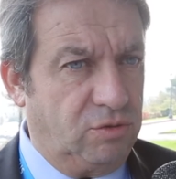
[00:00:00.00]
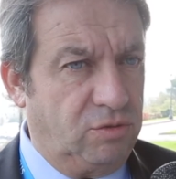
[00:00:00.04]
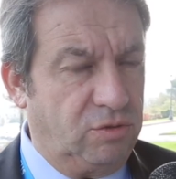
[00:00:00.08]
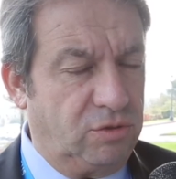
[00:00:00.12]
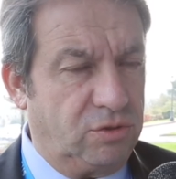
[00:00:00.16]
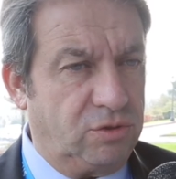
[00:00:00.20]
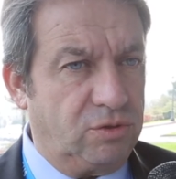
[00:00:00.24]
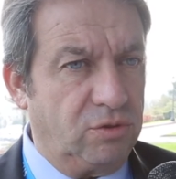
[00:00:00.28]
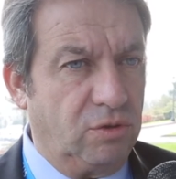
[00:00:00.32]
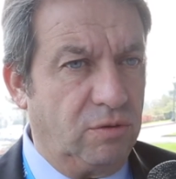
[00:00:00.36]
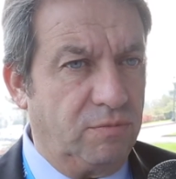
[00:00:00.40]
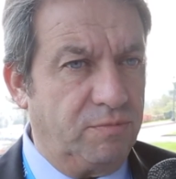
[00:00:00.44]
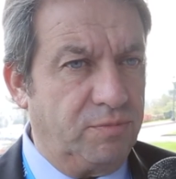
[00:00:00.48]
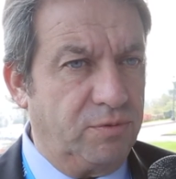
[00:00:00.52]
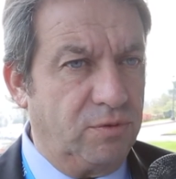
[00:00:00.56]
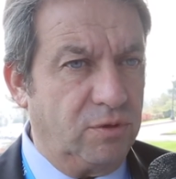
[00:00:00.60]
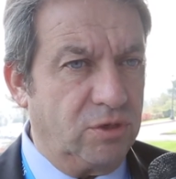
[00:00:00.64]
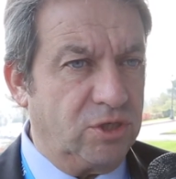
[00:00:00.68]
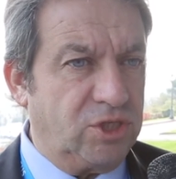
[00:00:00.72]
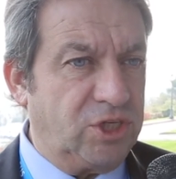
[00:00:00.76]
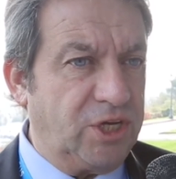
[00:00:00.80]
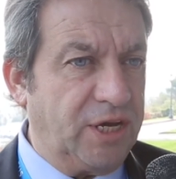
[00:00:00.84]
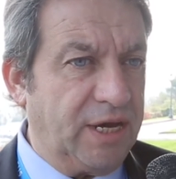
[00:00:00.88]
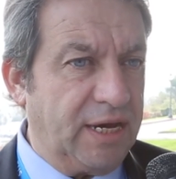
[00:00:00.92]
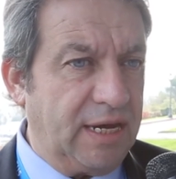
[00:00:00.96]
solution
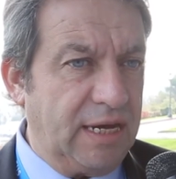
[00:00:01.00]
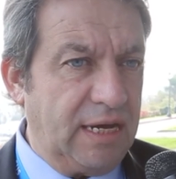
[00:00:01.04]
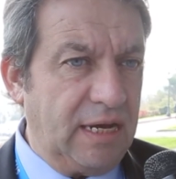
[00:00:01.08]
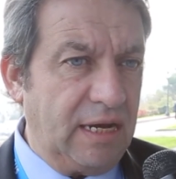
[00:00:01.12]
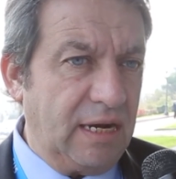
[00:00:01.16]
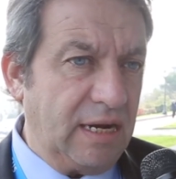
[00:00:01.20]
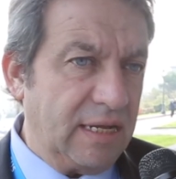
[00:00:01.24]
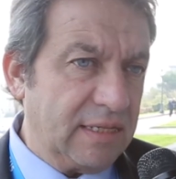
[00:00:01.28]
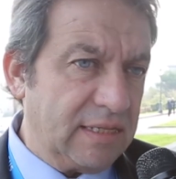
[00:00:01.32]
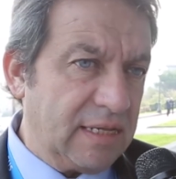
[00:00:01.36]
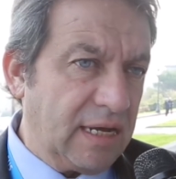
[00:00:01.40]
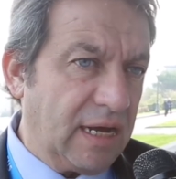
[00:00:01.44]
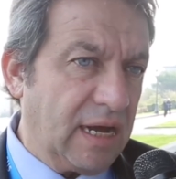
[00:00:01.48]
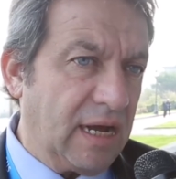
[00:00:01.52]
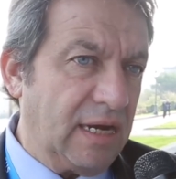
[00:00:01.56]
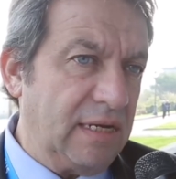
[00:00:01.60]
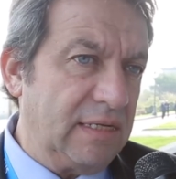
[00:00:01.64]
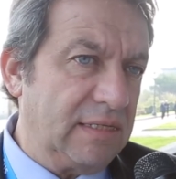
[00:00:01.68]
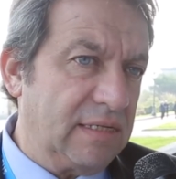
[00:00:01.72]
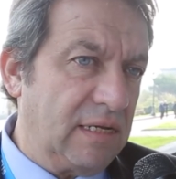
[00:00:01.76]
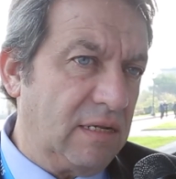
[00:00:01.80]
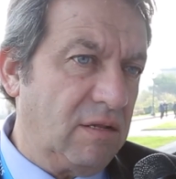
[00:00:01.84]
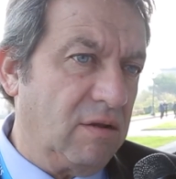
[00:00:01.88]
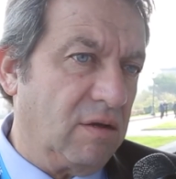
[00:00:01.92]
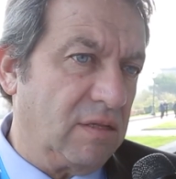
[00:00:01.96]
pour gérer
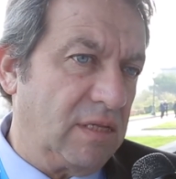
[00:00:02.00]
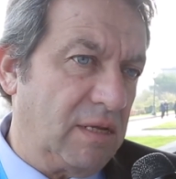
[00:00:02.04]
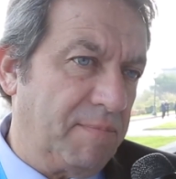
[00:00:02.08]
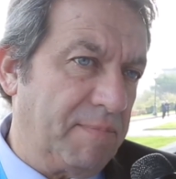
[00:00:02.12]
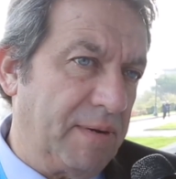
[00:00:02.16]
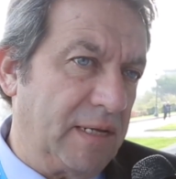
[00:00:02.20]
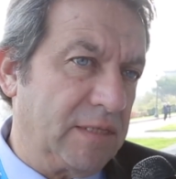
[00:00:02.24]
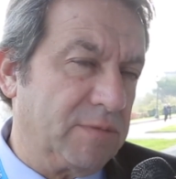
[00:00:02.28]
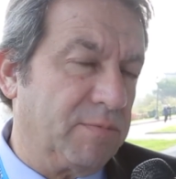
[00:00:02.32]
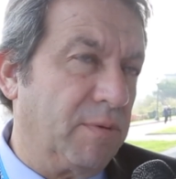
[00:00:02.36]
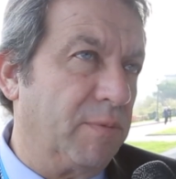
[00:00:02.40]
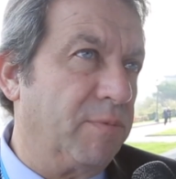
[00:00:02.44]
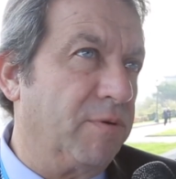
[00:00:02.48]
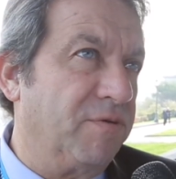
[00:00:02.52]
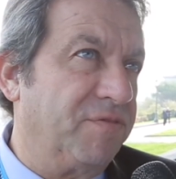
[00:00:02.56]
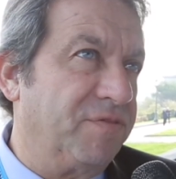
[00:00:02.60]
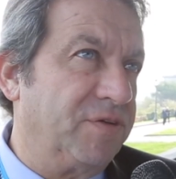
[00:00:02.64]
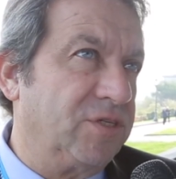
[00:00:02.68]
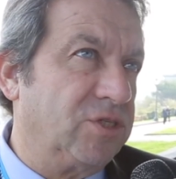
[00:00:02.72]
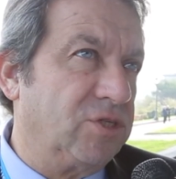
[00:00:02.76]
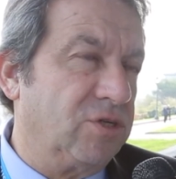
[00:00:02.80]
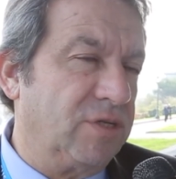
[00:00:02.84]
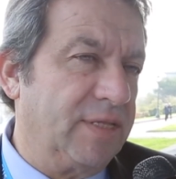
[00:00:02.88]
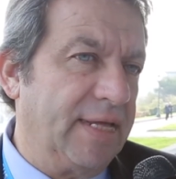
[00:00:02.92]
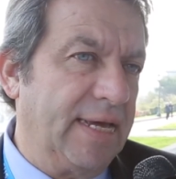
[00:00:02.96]
l'intégralité de leurs déplacements
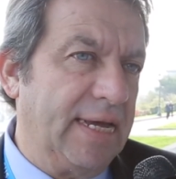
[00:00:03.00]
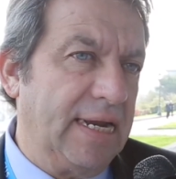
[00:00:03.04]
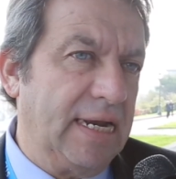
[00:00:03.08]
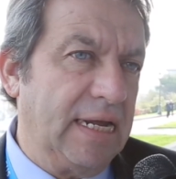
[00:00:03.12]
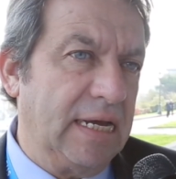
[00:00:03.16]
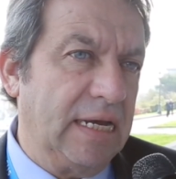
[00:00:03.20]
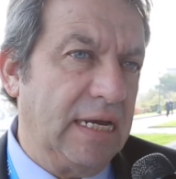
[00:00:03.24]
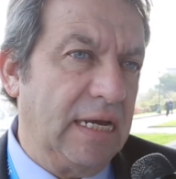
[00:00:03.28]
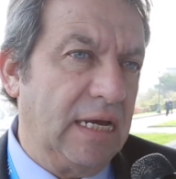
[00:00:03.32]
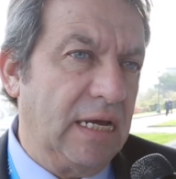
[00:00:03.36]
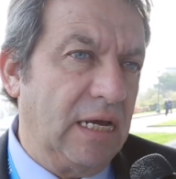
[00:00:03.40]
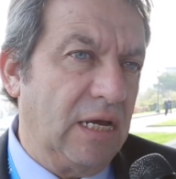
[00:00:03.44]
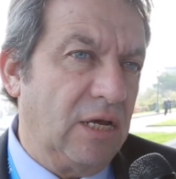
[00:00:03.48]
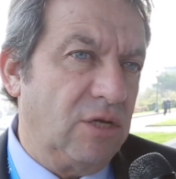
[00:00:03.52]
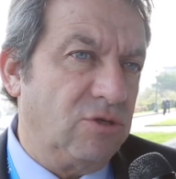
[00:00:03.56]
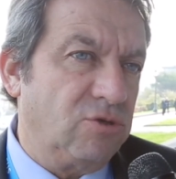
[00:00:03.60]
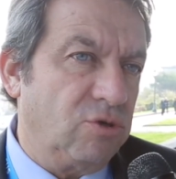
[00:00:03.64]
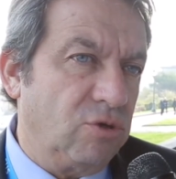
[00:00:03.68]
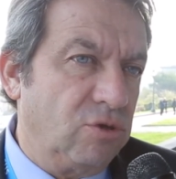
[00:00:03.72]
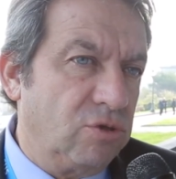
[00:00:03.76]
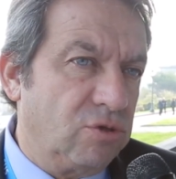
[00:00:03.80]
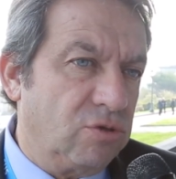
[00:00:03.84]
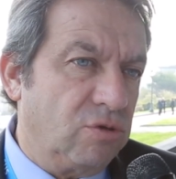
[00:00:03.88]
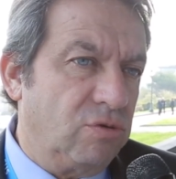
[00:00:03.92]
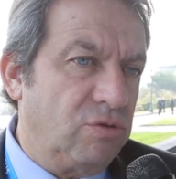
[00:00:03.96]
professionnels
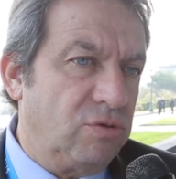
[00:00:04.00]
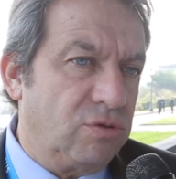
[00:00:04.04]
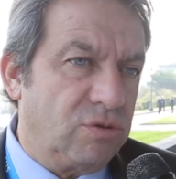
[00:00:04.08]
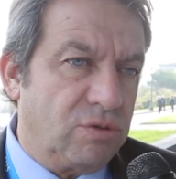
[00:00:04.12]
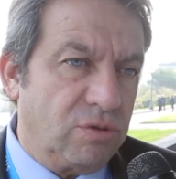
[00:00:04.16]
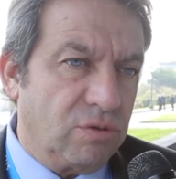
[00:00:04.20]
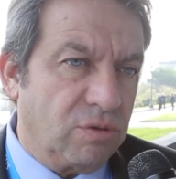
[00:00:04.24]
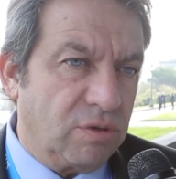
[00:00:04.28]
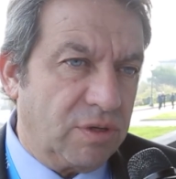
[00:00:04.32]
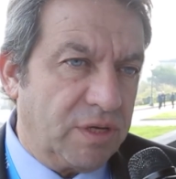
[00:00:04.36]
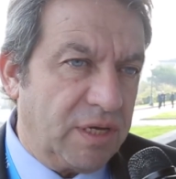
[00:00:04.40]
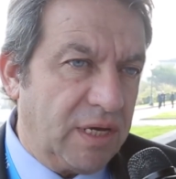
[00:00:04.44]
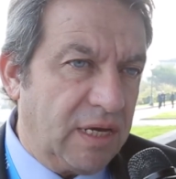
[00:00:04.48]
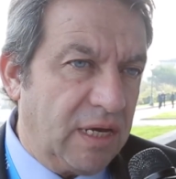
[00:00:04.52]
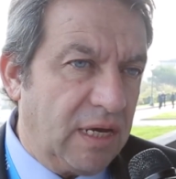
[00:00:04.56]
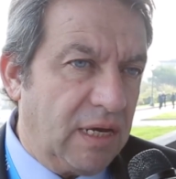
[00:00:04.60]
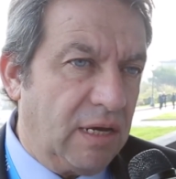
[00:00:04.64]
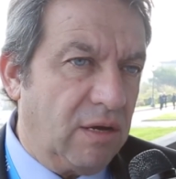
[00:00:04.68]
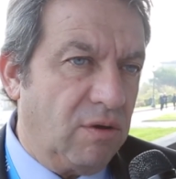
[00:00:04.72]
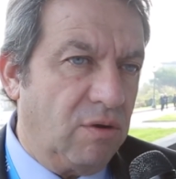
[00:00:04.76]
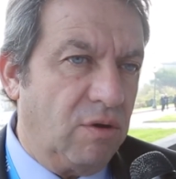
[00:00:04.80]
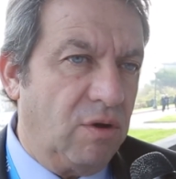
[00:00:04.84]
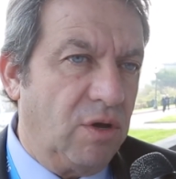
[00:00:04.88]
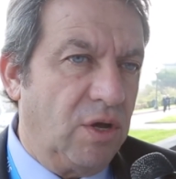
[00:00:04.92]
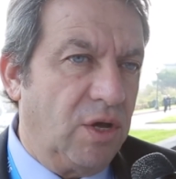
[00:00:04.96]
sur une solution qui
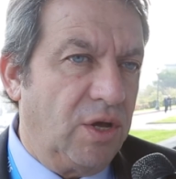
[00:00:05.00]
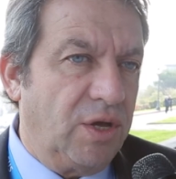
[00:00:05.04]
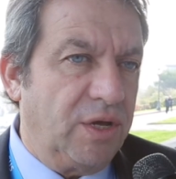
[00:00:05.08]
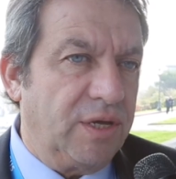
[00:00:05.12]
est, euh,